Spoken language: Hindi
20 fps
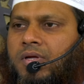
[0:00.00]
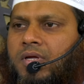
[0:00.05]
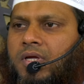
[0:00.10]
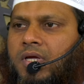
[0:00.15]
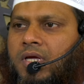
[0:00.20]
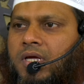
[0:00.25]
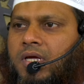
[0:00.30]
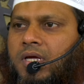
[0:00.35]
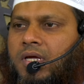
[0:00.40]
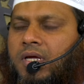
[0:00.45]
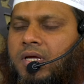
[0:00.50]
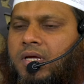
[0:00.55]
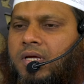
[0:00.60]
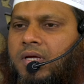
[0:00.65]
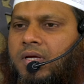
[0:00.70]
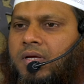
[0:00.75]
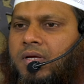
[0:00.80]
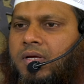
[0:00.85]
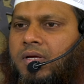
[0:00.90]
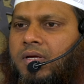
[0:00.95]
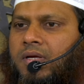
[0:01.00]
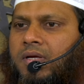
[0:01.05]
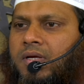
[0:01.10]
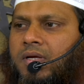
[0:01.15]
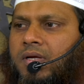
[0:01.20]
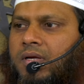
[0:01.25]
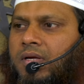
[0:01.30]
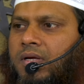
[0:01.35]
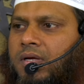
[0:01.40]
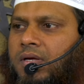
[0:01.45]
कि
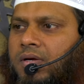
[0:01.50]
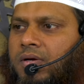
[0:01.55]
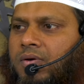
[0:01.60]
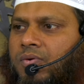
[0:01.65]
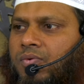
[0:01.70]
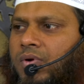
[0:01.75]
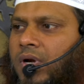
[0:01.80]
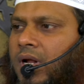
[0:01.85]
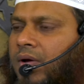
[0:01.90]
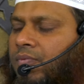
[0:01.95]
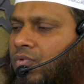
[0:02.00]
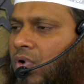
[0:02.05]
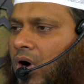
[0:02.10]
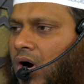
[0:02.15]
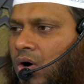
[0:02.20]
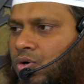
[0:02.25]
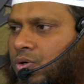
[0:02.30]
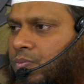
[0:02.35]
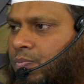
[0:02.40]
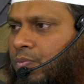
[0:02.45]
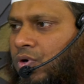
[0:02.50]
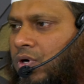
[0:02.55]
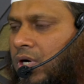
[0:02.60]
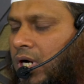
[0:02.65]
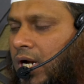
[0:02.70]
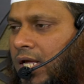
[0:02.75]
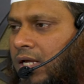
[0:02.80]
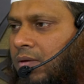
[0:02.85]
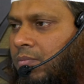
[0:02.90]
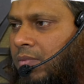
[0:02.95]
उन्हें वो आउटपुट
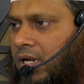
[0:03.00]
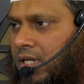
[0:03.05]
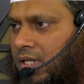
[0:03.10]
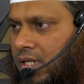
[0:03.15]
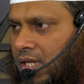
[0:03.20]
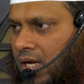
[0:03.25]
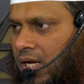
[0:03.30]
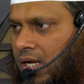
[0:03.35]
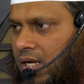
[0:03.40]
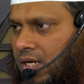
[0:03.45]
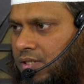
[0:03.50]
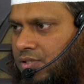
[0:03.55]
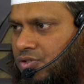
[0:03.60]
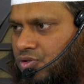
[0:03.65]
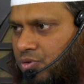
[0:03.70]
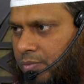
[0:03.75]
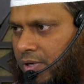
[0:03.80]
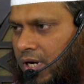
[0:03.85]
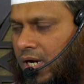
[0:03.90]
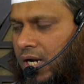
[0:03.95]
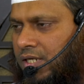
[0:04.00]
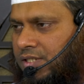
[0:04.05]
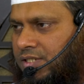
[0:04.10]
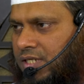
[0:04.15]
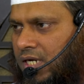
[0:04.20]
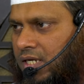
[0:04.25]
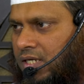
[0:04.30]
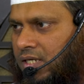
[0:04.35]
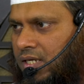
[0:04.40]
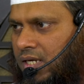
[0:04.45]
नहीं मिलता जो मिलना
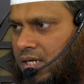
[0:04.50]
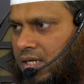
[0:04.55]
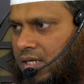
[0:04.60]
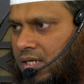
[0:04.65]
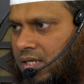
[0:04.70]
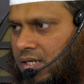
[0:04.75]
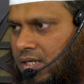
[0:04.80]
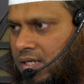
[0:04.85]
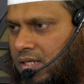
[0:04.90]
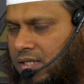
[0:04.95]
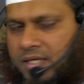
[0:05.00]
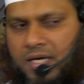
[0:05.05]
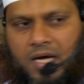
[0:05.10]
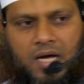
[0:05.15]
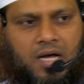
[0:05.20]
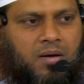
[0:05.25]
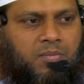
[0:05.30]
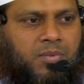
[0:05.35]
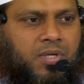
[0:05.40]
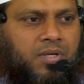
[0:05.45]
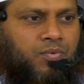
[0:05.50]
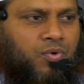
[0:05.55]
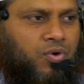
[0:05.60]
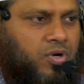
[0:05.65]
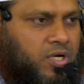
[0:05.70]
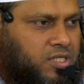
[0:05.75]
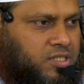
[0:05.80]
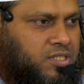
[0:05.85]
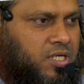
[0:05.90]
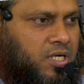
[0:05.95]
चाहिए या कभी वो
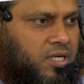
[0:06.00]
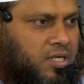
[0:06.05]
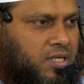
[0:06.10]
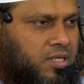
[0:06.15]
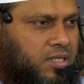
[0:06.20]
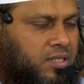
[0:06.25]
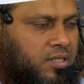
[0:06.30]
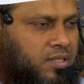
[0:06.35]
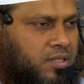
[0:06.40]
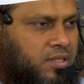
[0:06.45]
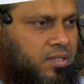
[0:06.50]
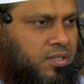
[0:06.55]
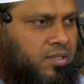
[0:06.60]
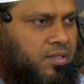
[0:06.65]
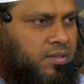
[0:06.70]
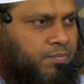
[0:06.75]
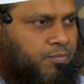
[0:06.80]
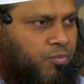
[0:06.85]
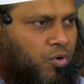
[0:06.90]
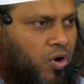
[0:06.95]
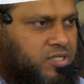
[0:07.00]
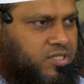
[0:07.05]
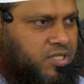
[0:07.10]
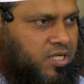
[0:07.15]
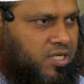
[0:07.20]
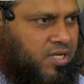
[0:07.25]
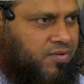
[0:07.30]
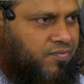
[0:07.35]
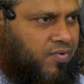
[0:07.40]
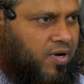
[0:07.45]
रिजल्ट
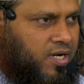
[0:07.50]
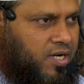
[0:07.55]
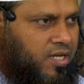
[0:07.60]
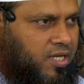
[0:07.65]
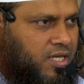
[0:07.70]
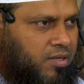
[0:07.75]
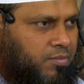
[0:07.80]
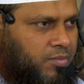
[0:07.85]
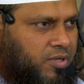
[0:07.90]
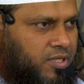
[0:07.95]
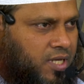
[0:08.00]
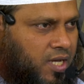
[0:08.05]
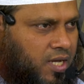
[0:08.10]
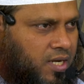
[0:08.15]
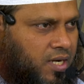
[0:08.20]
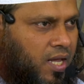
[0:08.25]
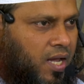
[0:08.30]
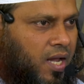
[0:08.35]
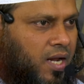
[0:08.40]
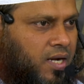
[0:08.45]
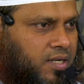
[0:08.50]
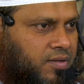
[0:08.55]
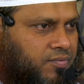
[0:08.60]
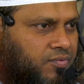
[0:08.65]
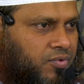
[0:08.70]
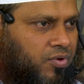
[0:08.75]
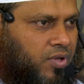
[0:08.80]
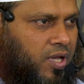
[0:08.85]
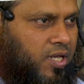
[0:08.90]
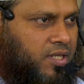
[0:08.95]
पॉजिटिव आने के बजाय नेगेटिव
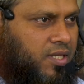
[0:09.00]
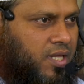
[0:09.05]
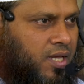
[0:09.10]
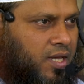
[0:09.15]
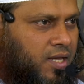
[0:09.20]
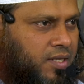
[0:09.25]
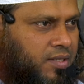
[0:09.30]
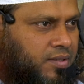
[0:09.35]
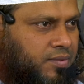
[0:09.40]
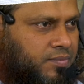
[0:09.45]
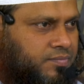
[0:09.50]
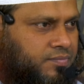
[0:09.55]
हो जाता है